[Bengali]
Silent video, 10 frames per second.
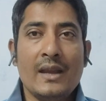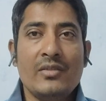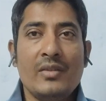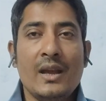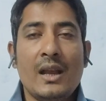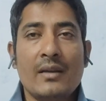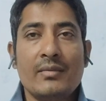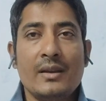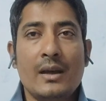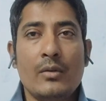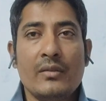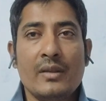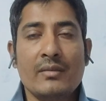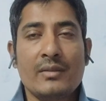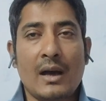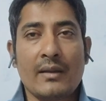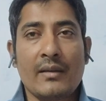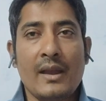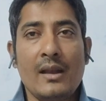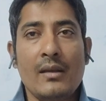এই সিএলআরসিটা হচ্ছে
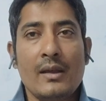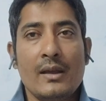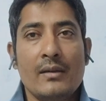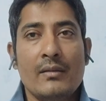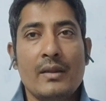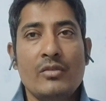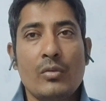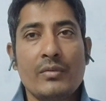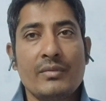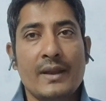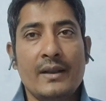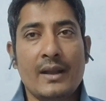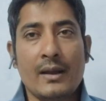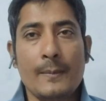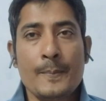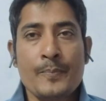সার্কেল রিসোর্স সেন্টার